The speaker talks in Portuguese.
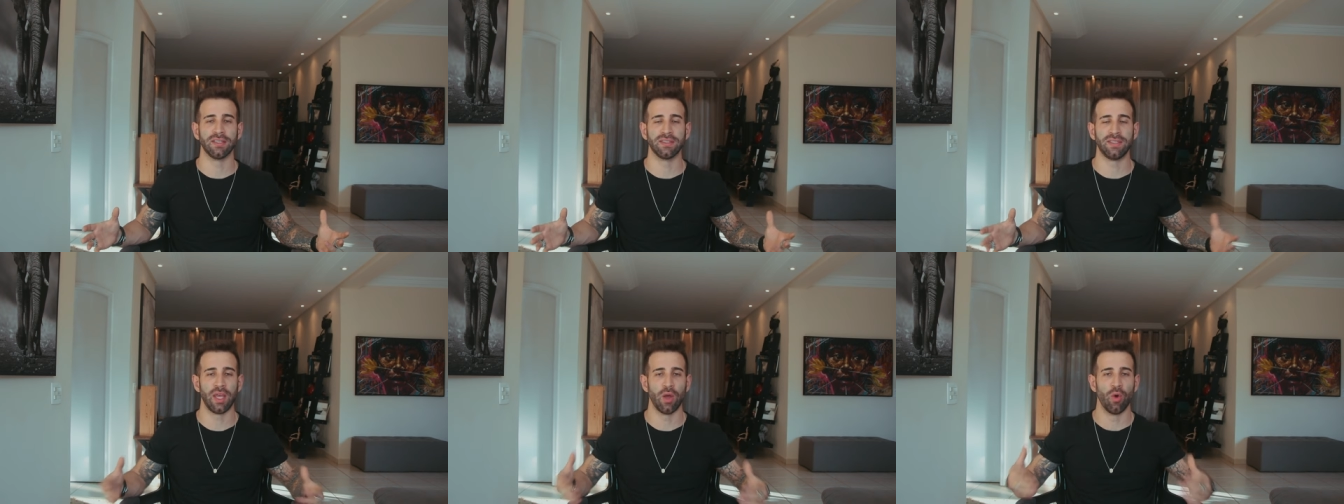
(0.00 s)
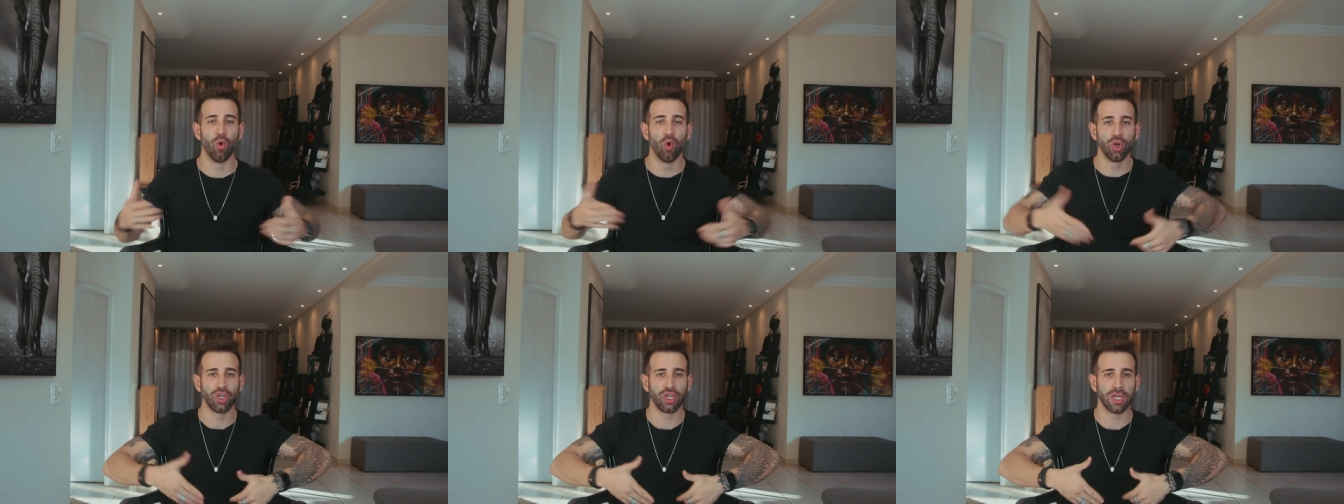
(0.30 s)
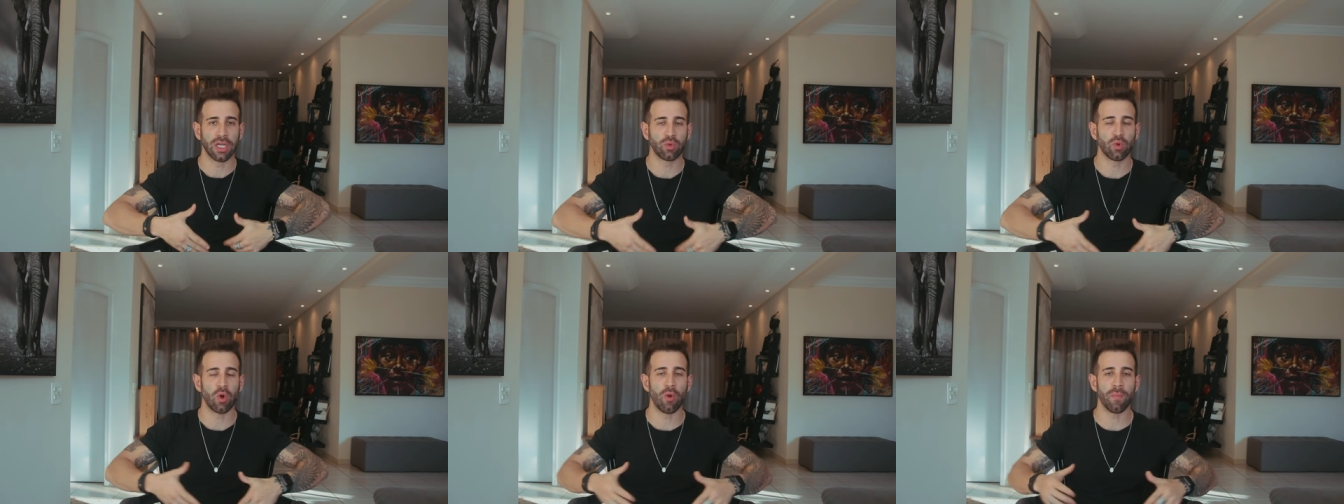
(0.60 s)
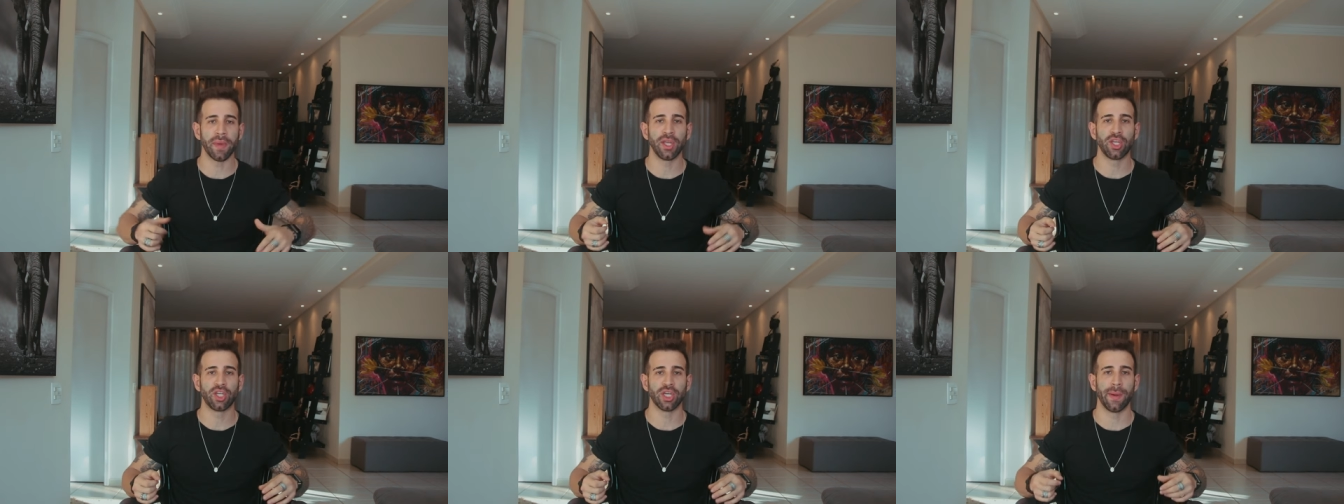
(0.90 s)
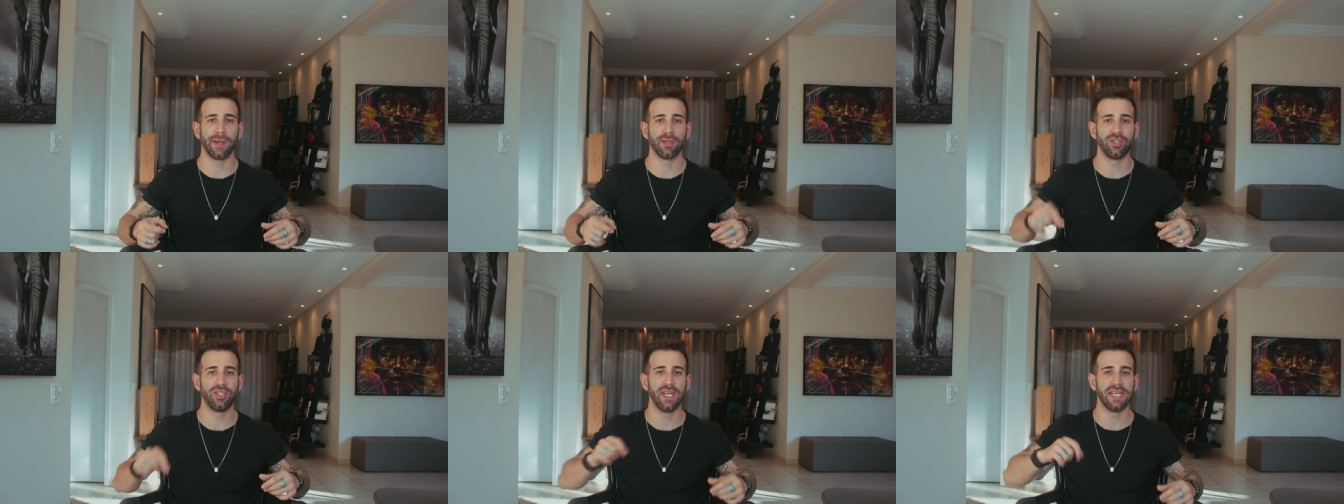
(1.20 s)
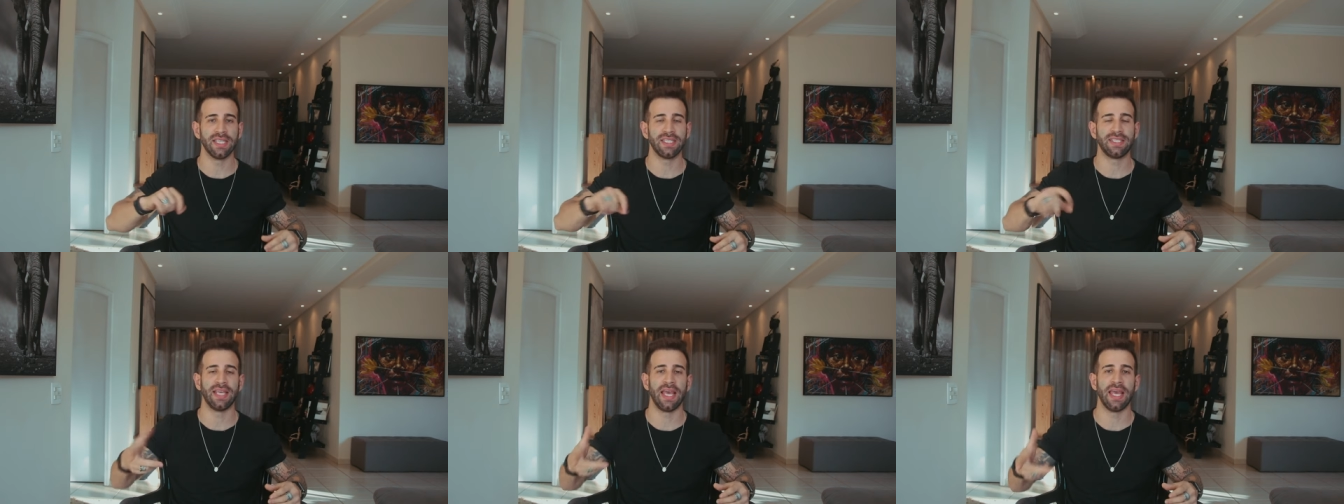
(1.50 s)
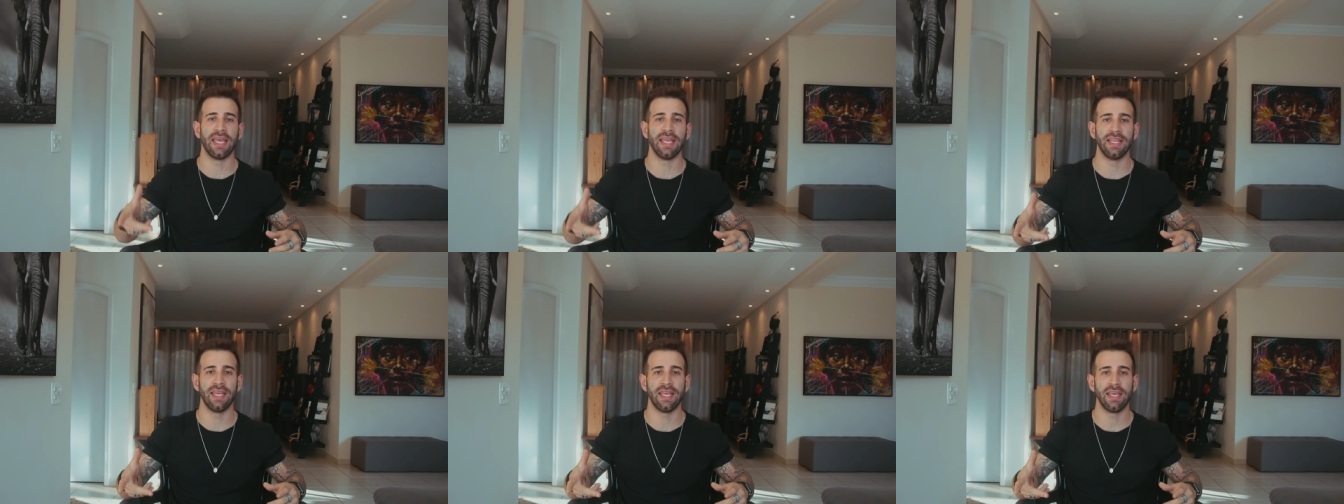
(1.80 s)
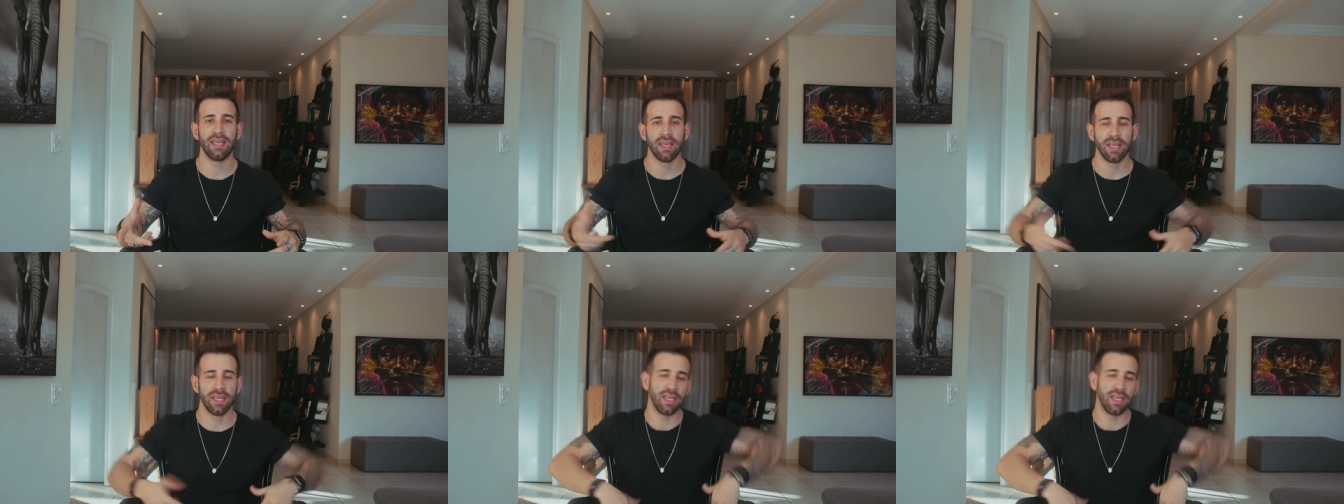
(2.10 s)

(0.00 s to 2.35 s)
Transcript: né, hoje atualmente chamados de SRD